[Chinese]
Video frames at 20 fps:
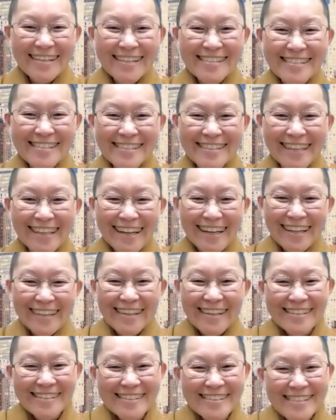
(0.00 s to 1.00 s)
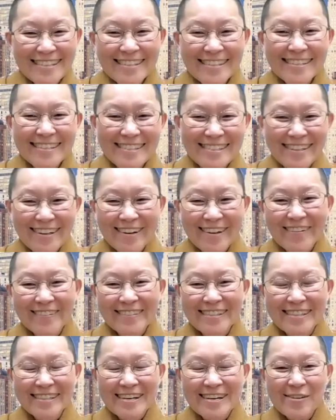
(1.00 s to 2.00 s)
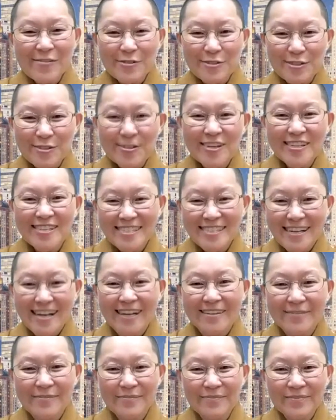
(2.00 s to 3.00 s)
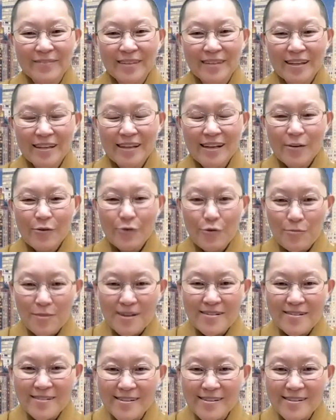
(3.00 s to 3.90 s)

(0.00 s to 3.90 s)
但是当这个时候呢，我就在想，嗯，我们